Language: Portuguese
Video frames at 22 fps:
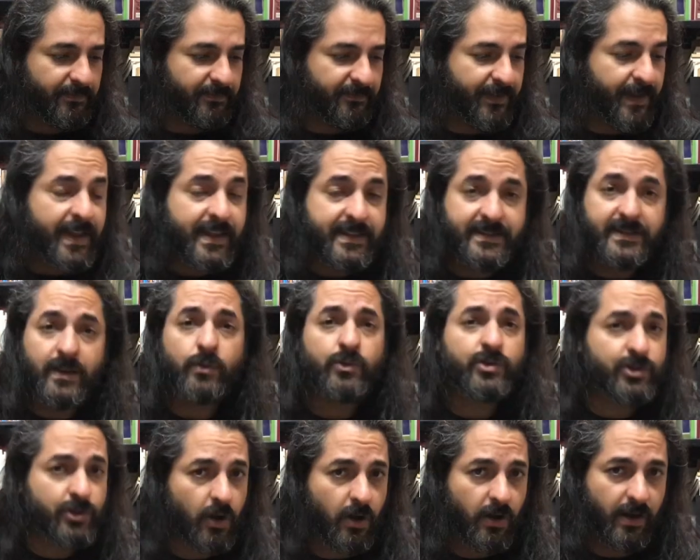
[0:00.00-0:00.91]
fez não
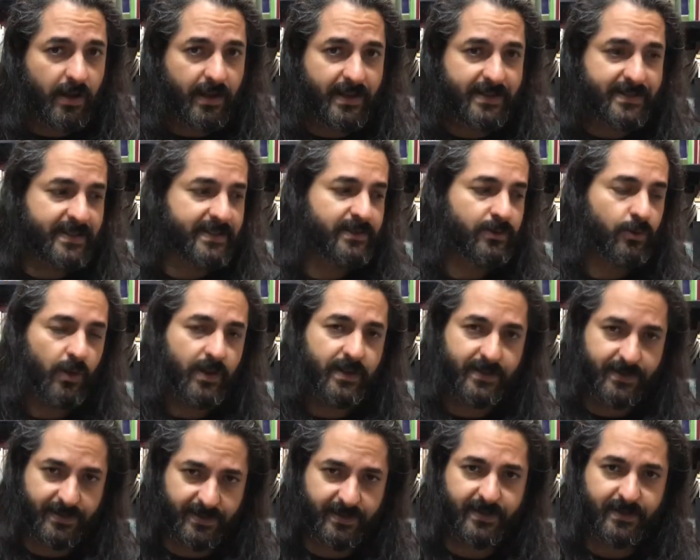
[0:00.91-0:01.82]
só esses
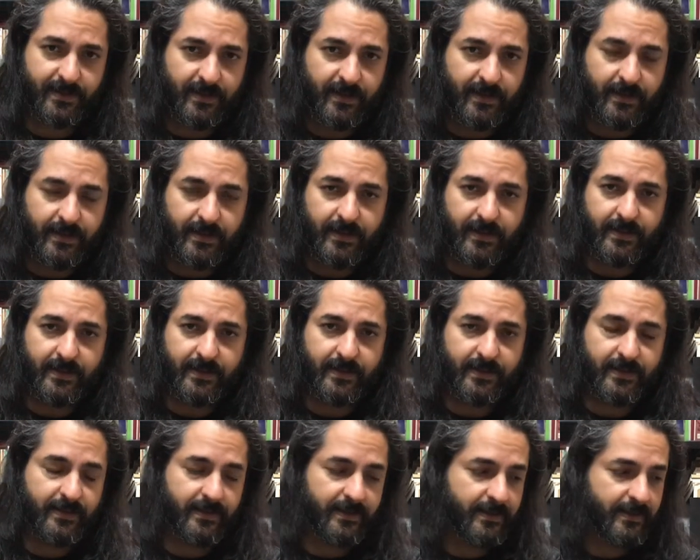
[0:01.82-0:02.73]
dois
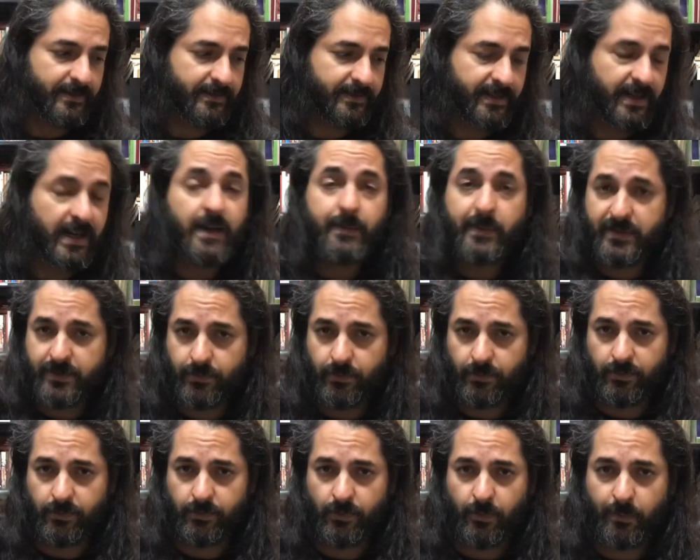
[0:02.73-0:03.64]
é, dramas
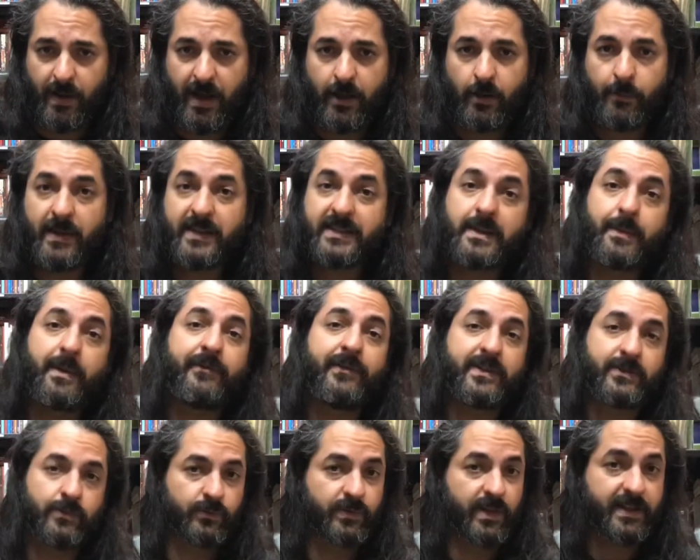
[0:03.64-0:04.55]
do, do Byron, mas também
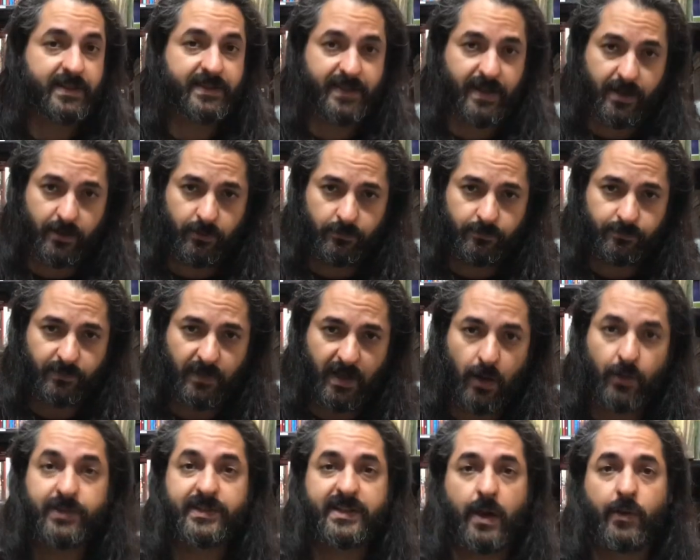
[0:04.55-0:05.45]
fez um terceiro,
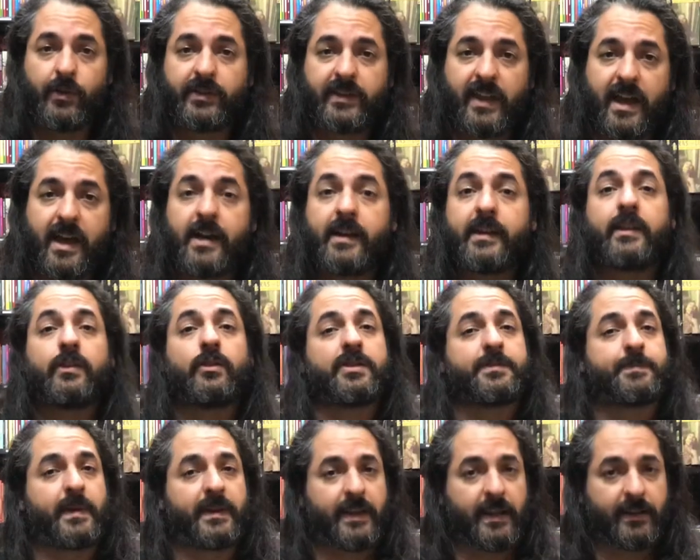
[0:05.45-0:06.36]
que é o Céu e Terra, que
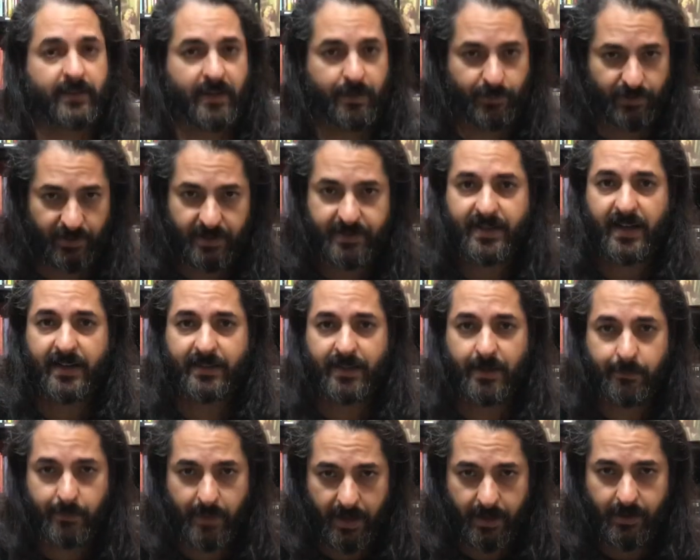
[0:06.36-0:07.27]
nós pretendemos lançar
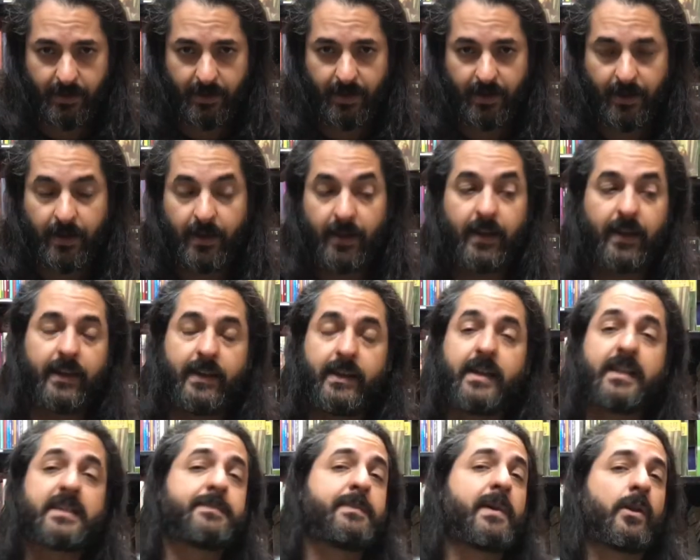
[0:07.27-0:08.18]
também,
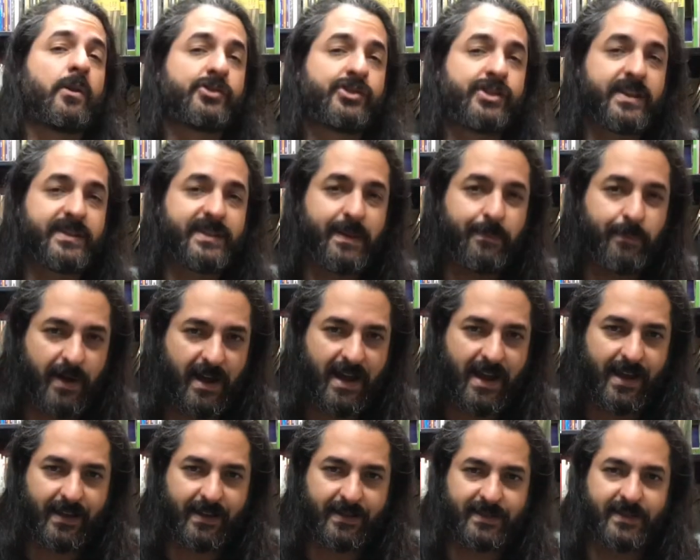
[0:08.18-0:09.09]
e as melodias
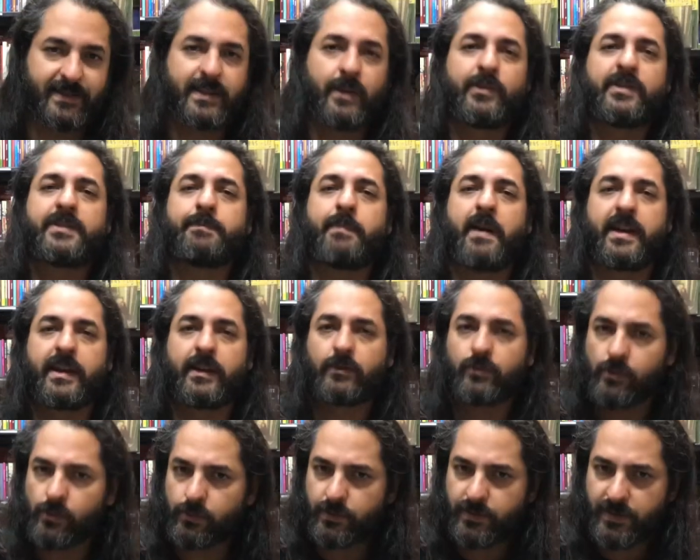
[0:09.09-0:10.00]
hebraicas. Então esperem
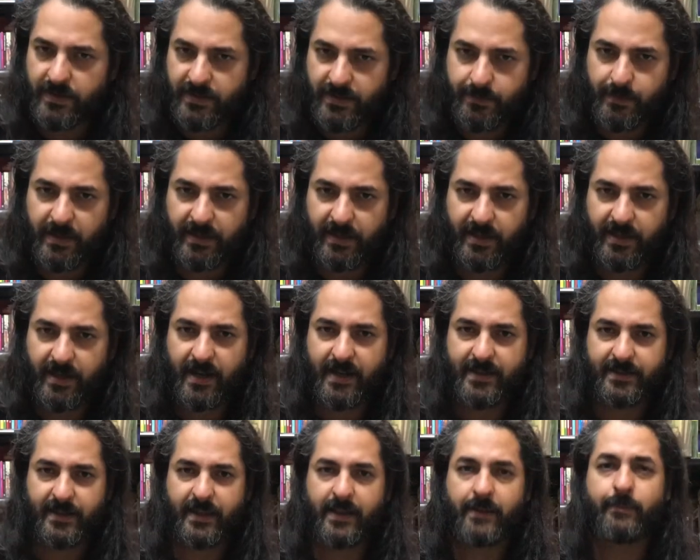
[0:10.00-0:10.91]
todos esses
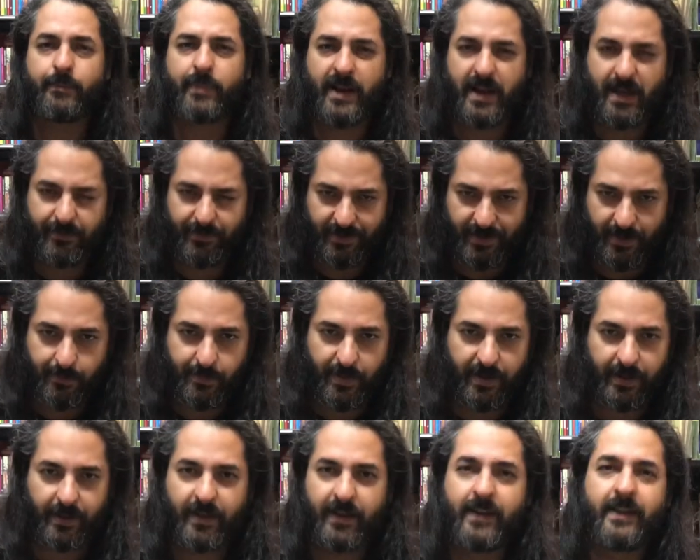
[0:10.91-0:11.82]
materiais aqui em breve
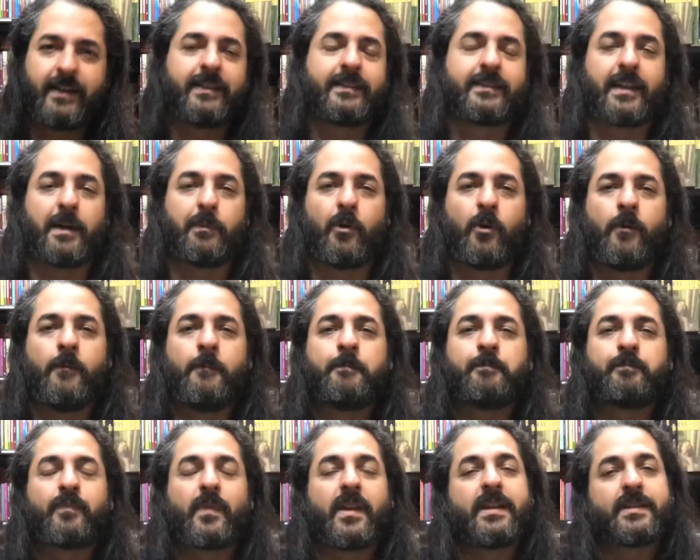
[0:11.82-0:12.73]
também, tá bom?
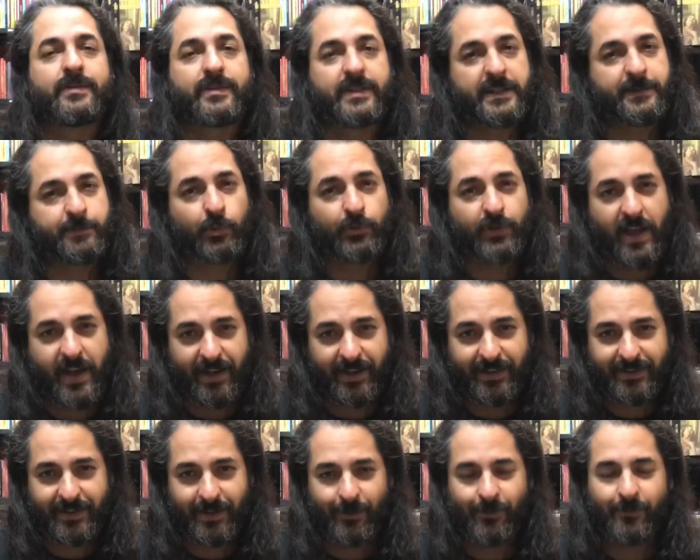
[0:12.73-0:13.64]
Se vocês
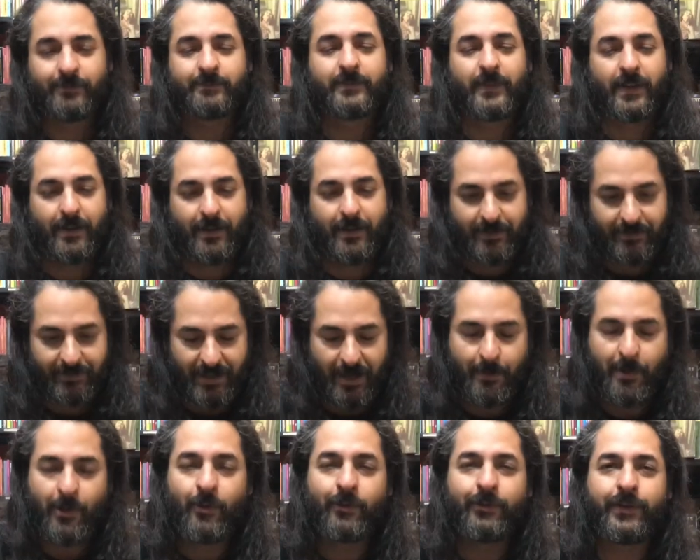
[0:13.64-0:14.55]
puderem, então,
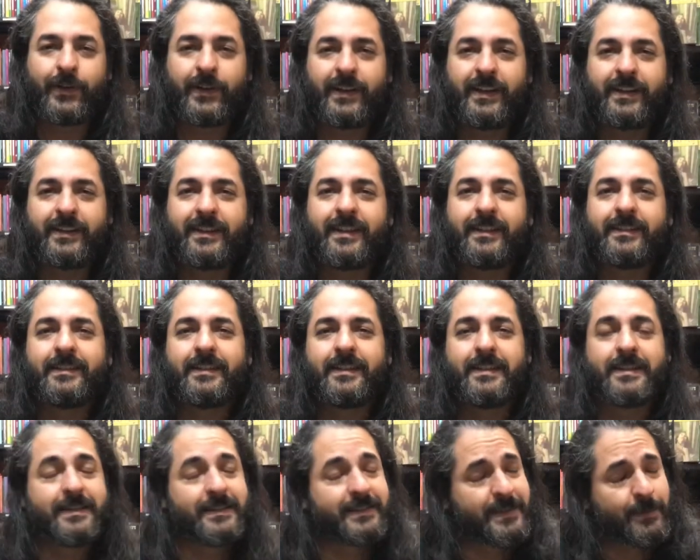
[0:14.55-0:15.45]
dar uma conferida,
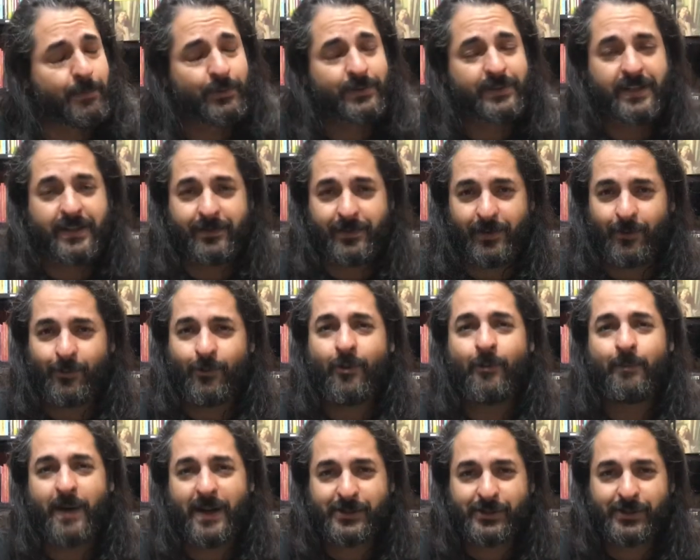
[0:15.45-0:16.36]
se possível,
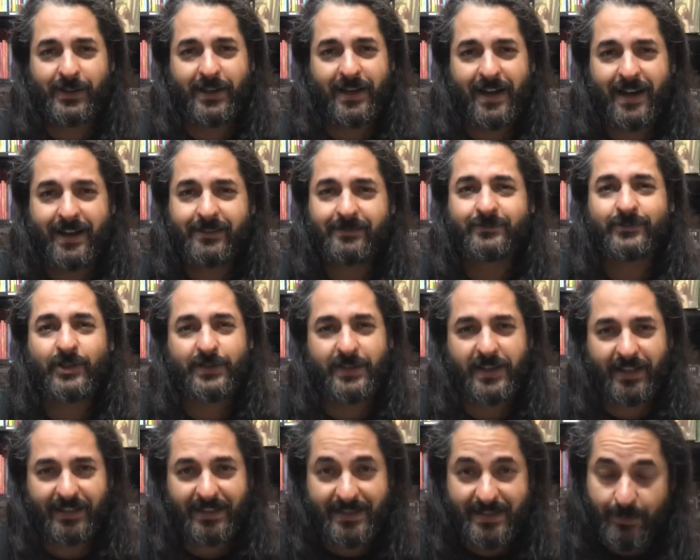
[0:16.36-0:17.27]
compartilhar. Nós
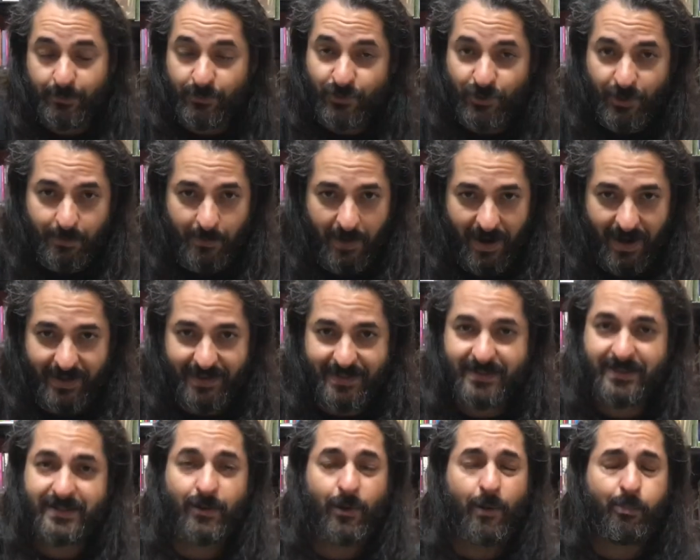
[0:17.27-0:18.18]
agradecemos
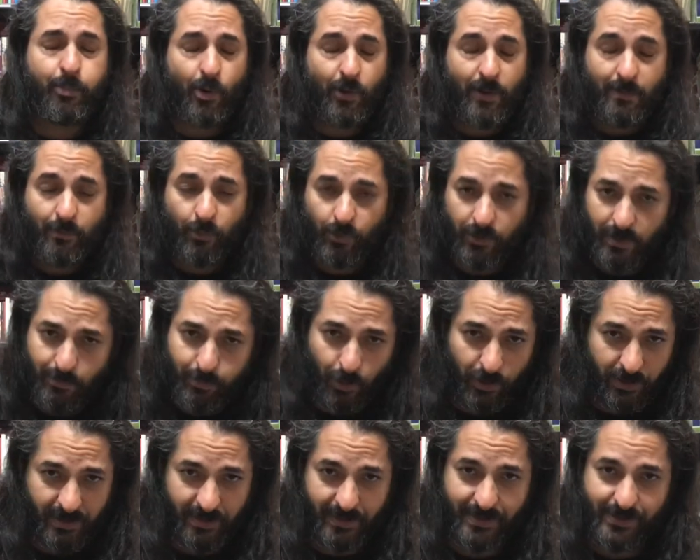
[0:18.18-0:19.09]
demais, seu apoio é muito
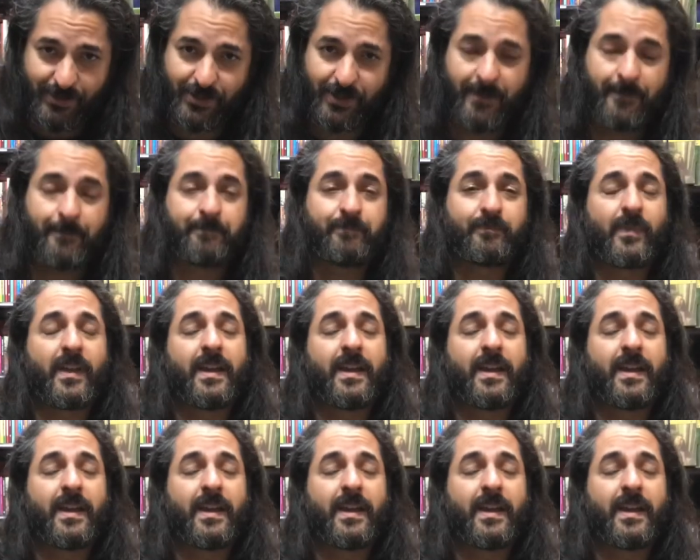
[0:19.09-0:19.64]
importante.